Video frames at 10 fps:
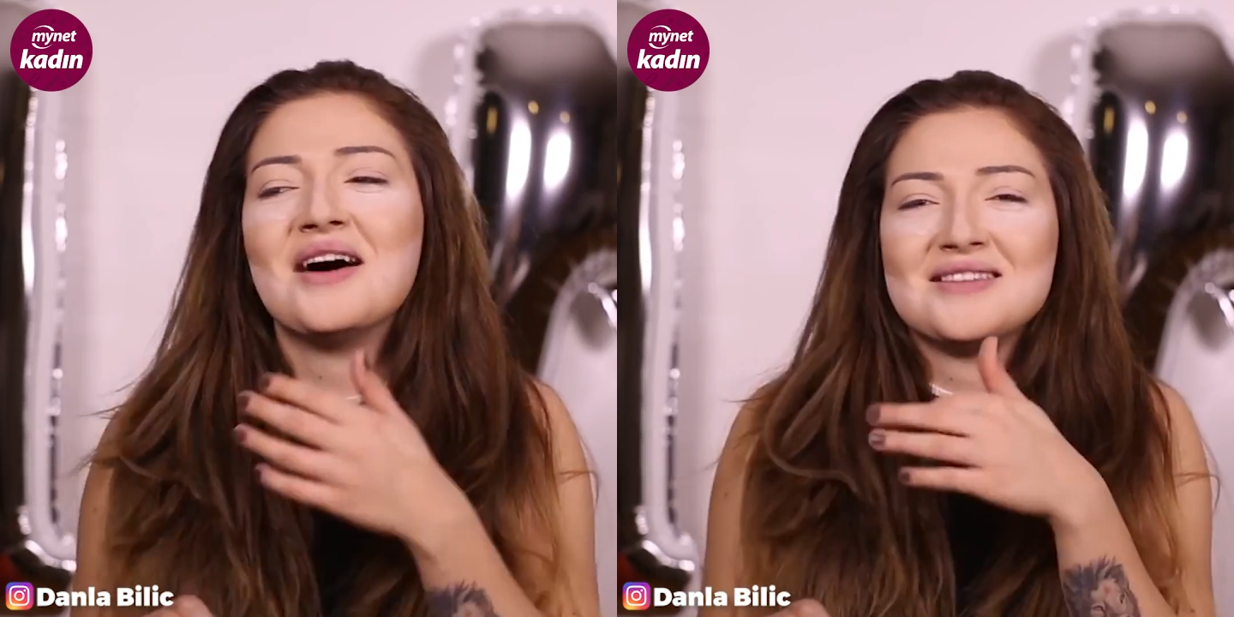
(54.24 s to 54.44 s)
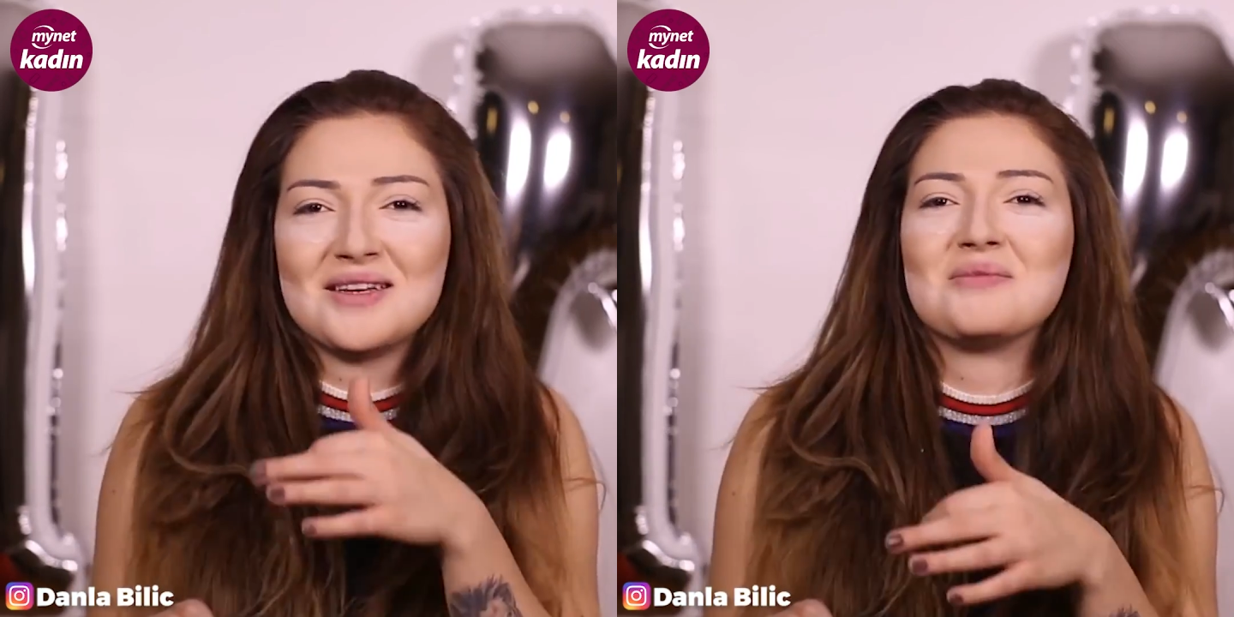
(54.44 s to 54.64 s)

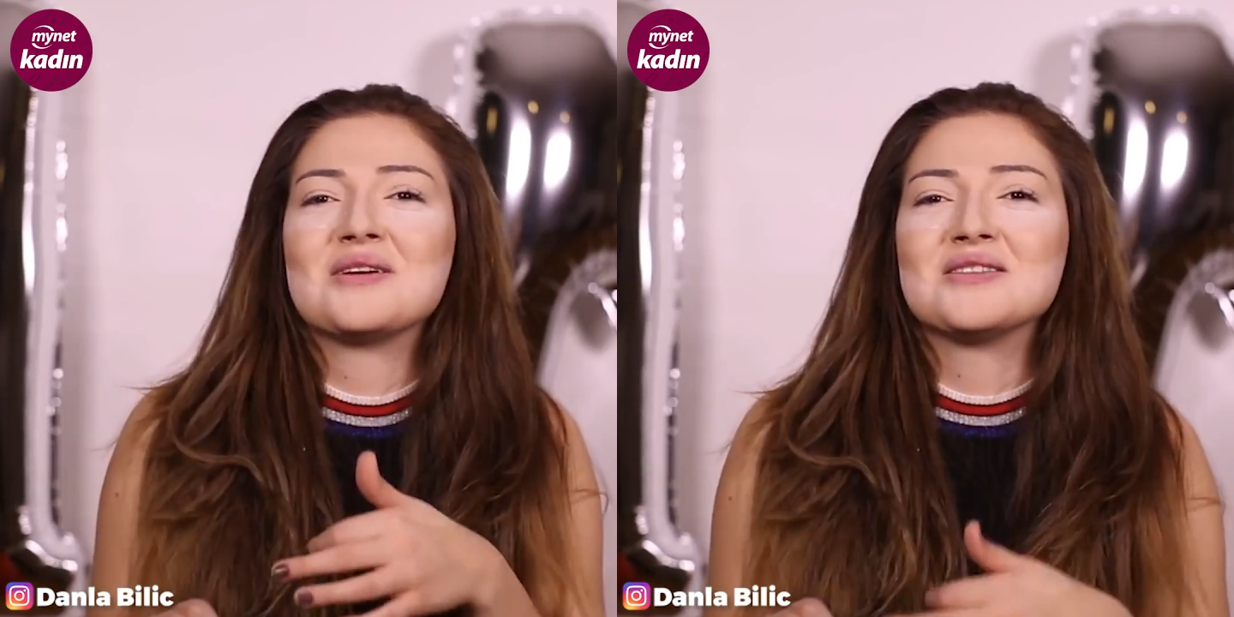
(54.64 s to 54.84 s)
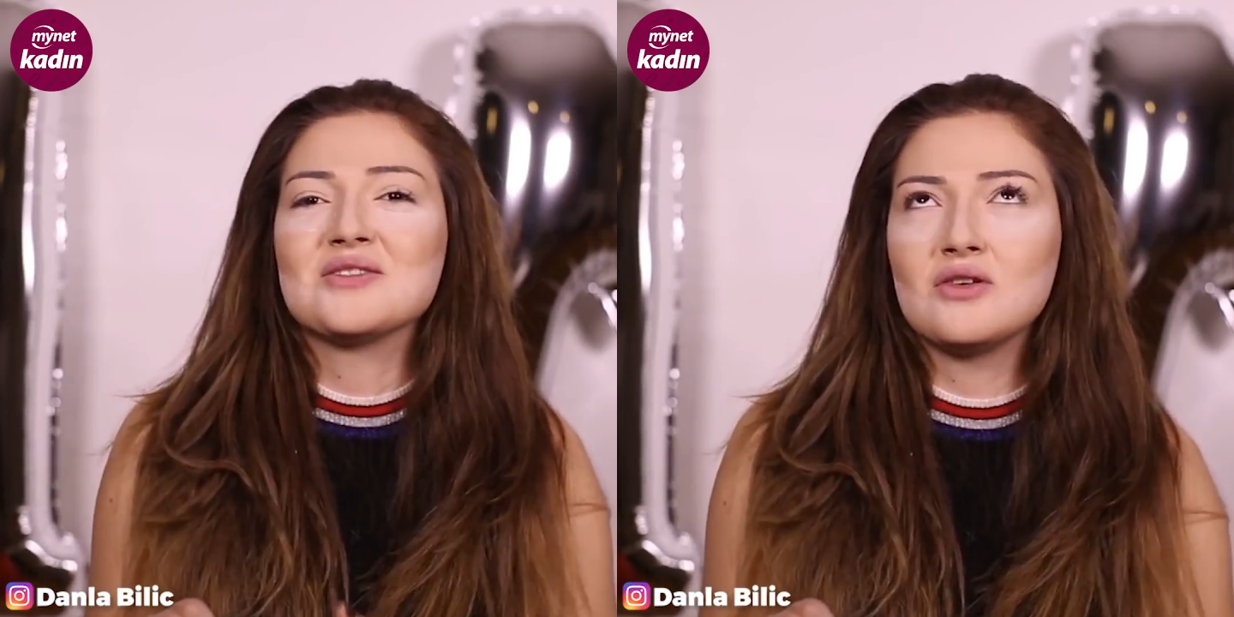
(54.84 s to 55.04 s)
Aşağı
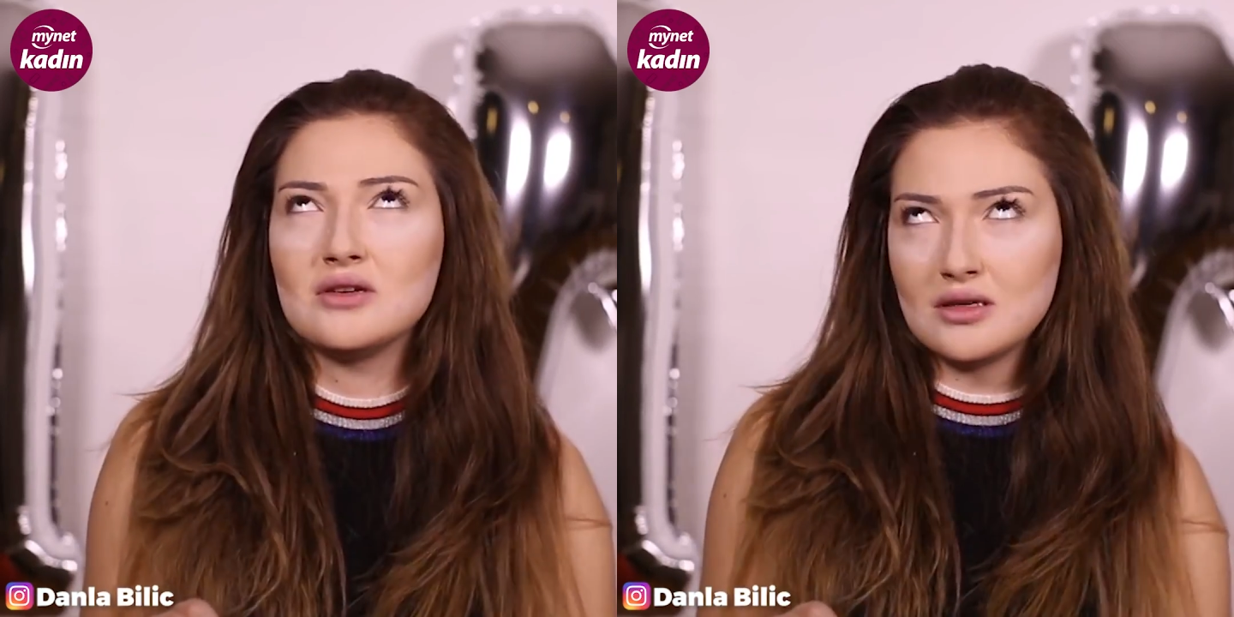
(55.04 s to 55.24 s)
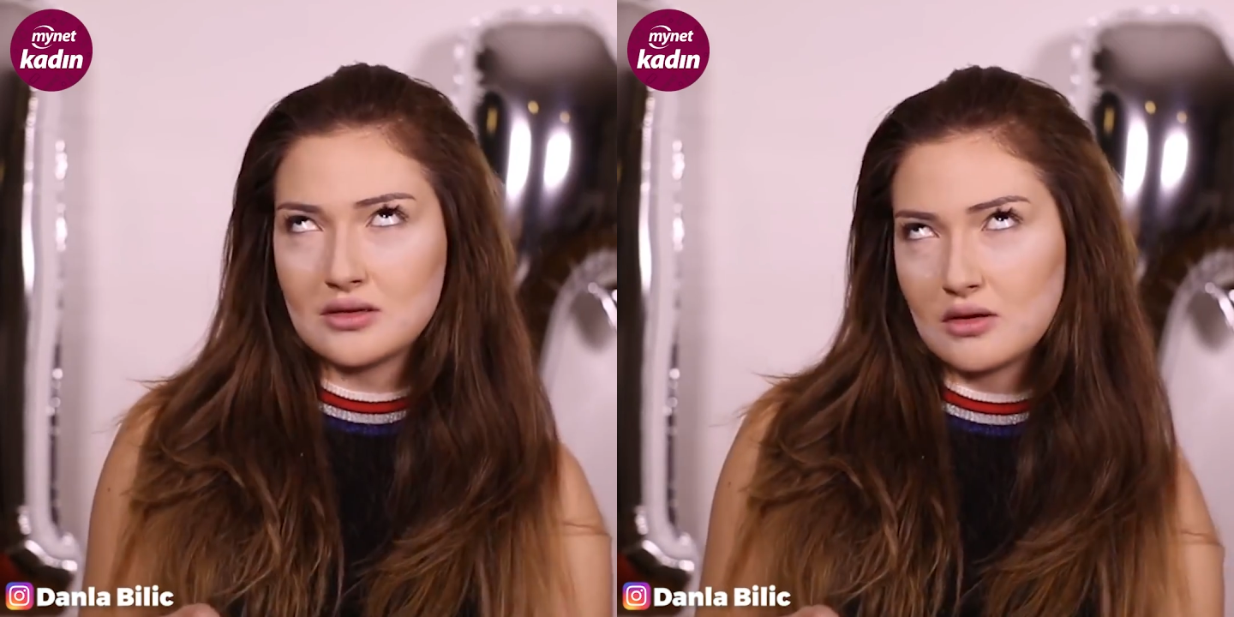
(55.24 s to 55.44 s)
bakınca
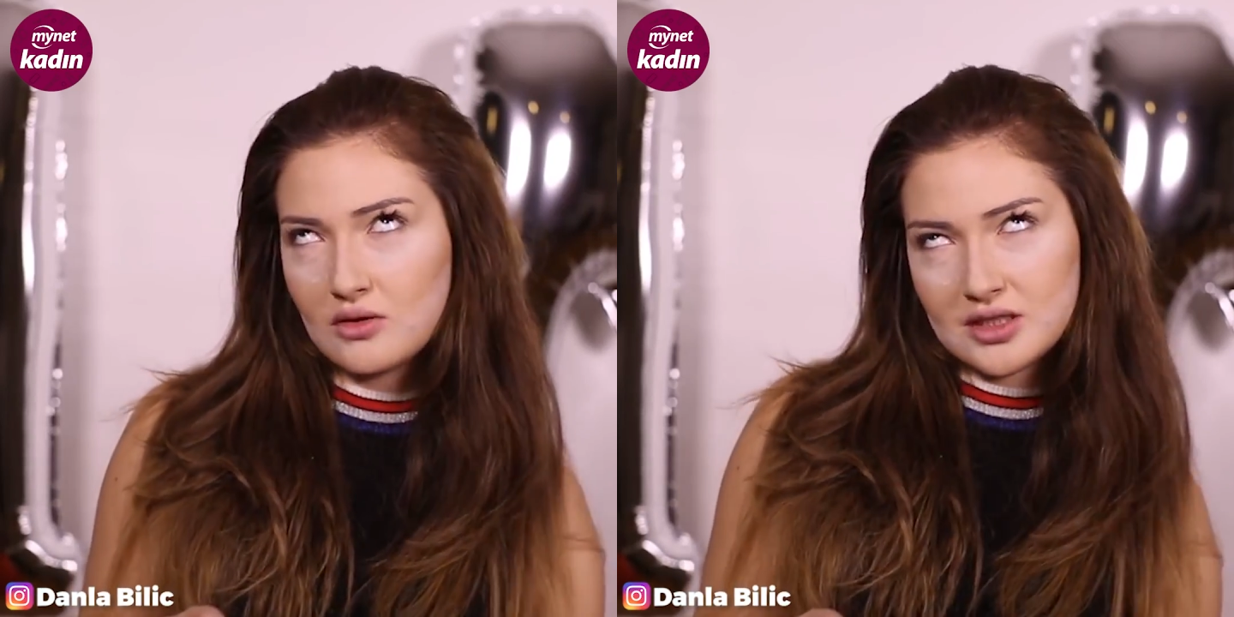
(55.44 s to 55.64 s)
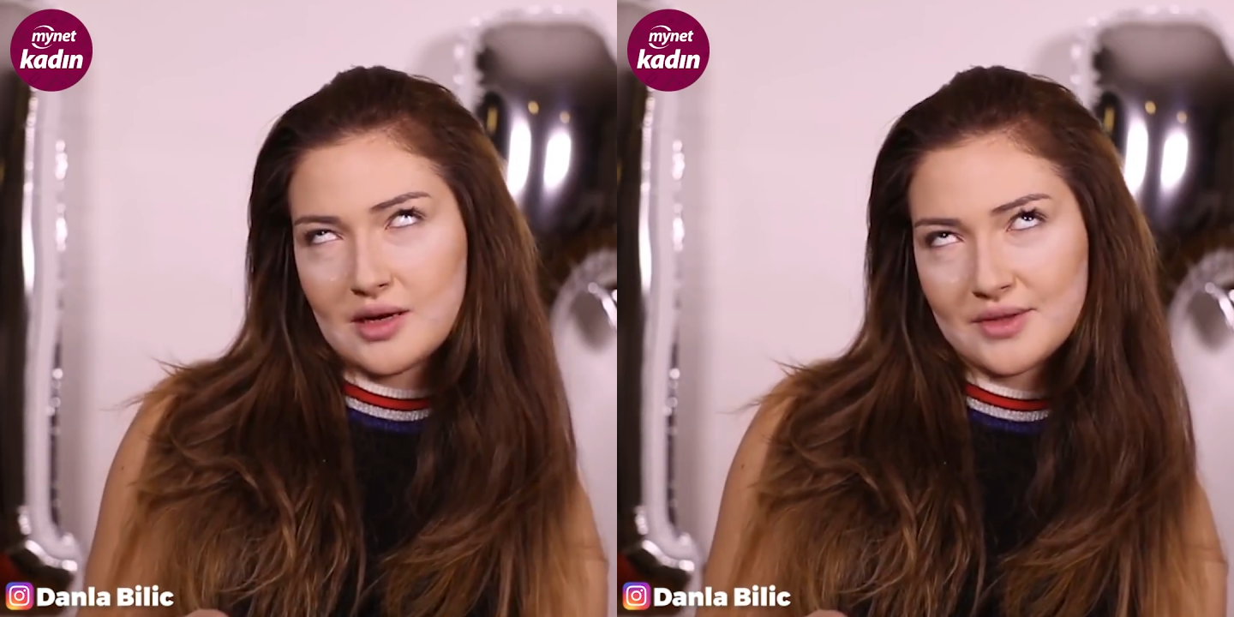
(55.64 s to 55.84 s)
görecek ya
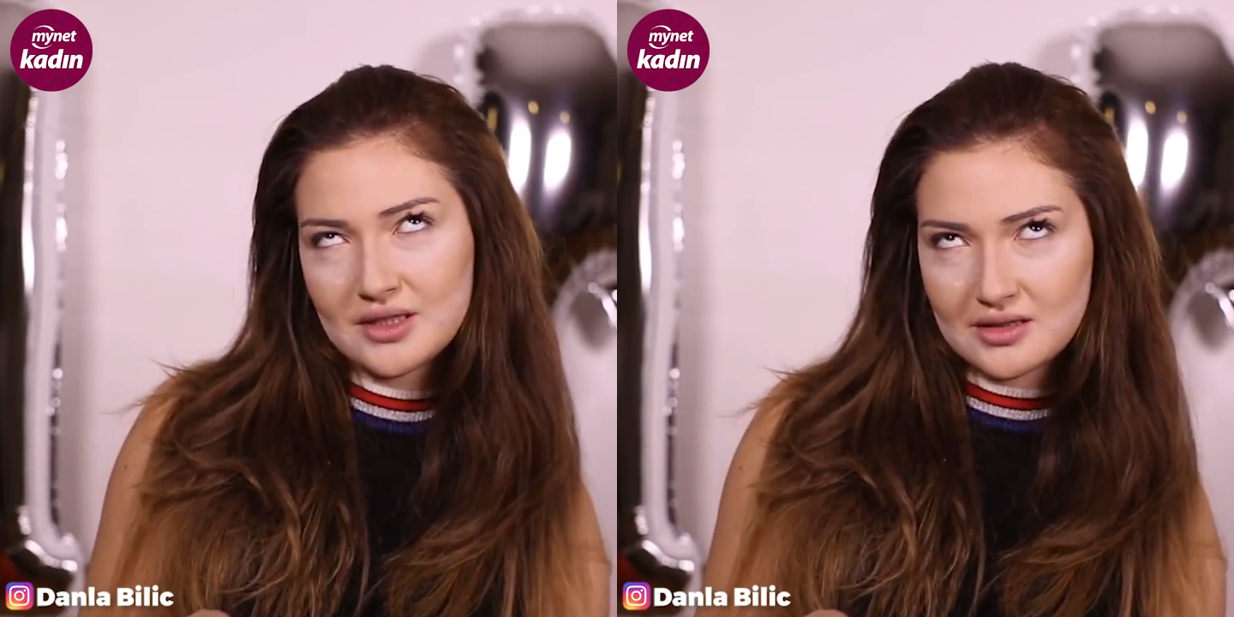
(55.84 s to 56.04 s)
şöyle hocam